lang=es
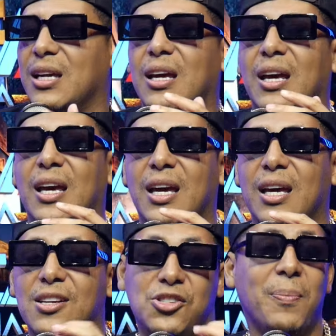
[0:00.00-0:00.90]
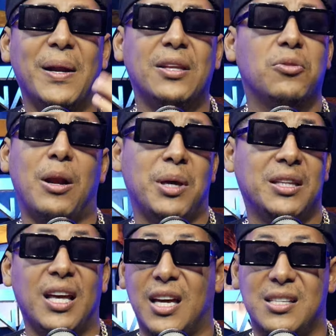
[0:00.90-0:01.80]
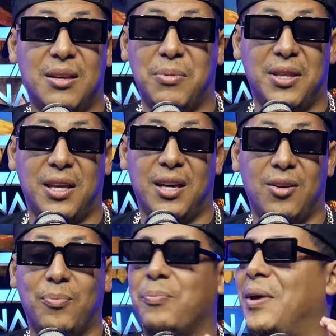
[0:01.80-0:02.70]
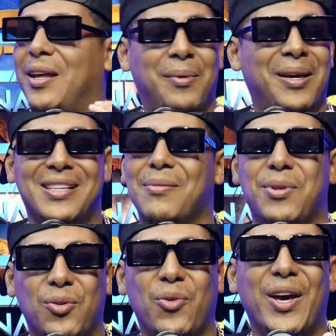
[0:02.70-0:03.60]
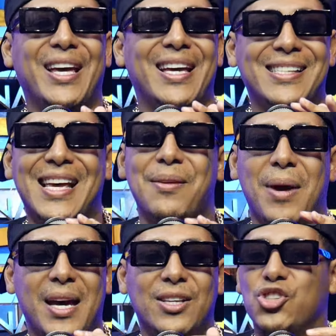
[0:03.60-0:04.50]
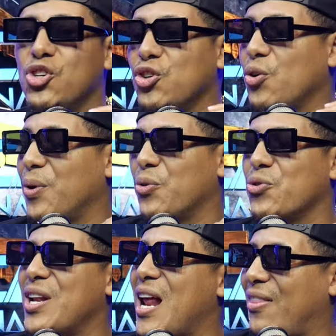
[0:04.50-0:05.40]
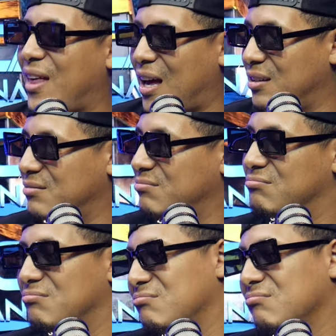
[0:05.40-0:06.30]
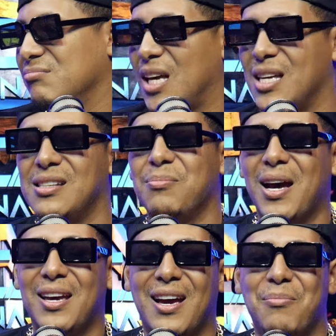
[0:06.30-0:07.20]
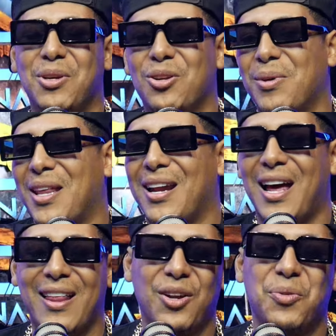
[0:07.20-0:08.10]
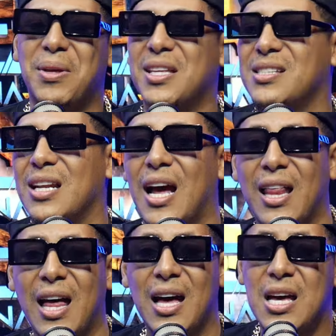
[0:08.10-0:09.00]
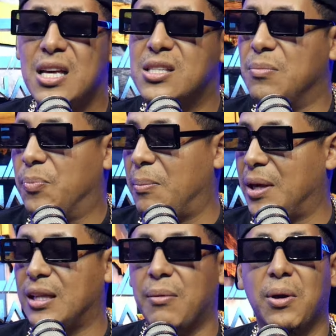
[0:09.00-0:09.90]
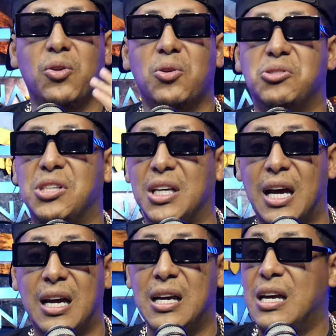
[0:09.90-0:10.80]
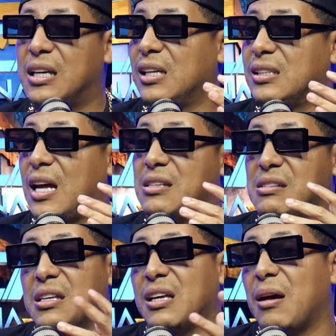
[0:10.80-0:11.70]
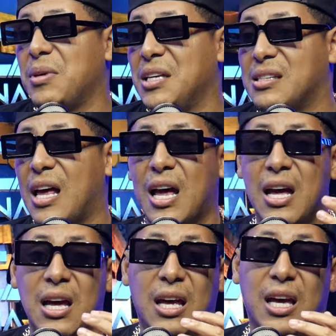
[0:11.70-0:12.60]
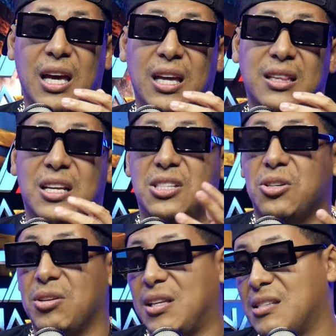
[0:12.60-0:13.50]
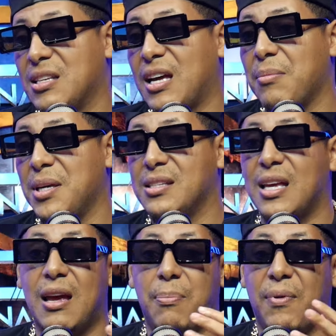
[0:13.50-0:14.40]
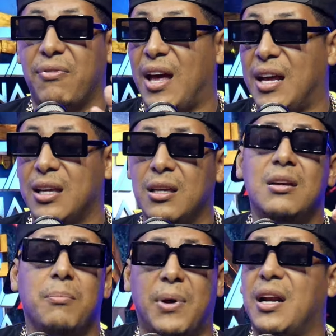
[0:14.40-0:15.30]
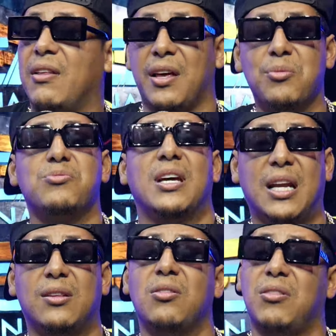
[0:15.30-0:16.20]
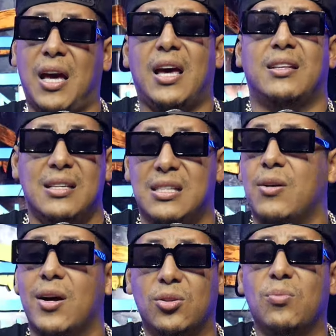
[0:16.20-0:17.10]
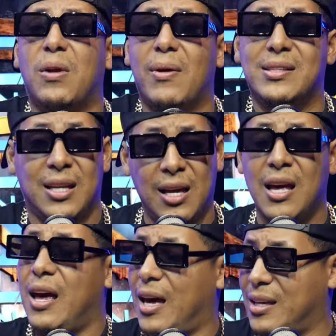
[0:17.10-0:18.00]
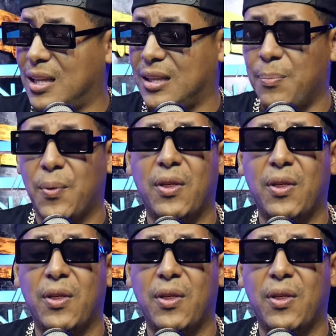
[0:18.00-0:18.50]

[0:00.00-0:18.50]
Eh, yo particularmente en ese video, en ese video no, en esa imagen yo no veo nada. Esa imagen a mí no me da nada, no me dice nada. Simplemente veo dos chicas que están sin camisa, eh, tres chicos que están sin camisa y a Puff Daddy. Para nadie es un secreto que este chico acostumbraba a hacer este tipo de